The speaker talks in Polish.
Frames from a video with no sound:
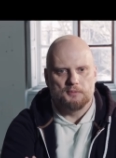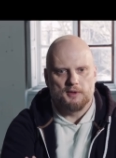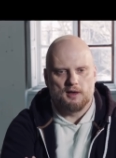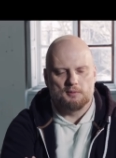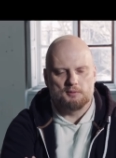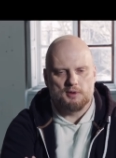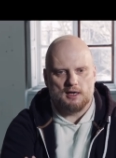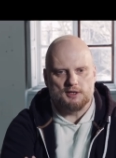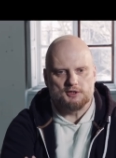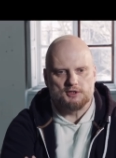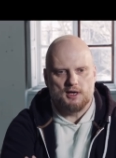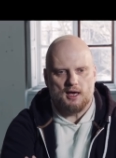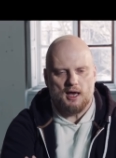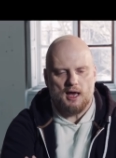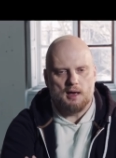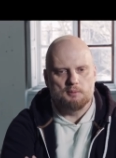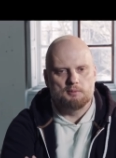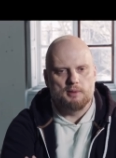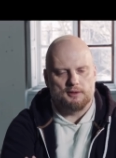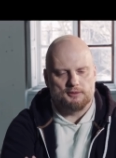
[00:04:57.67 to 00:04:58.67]
hebrajskie
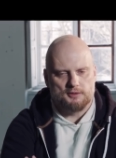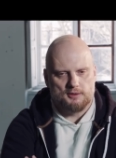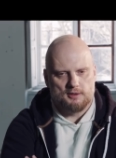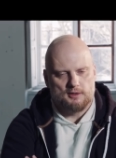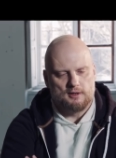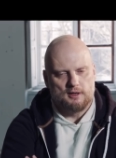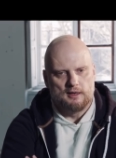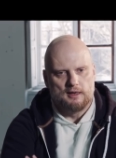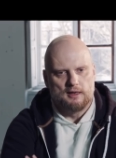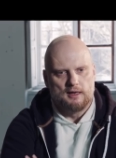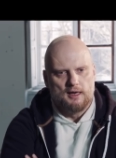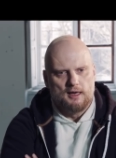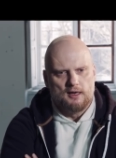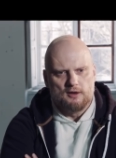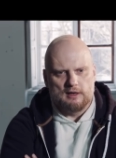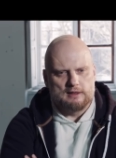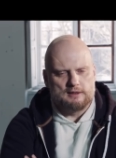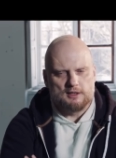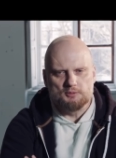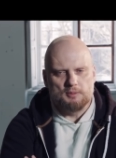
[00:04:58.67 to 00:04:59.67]
ebet.
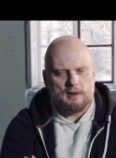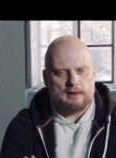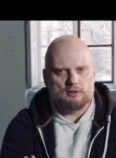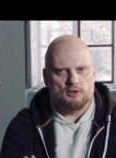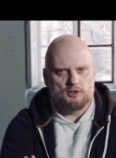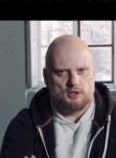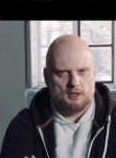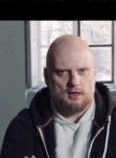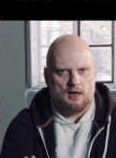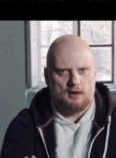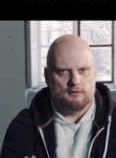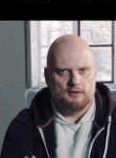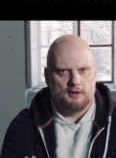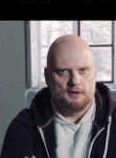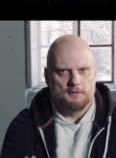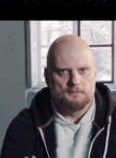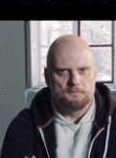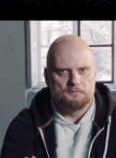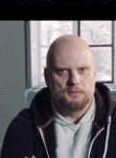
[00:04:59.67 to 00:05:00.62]
Kochani, to jest bardzo ciekawe.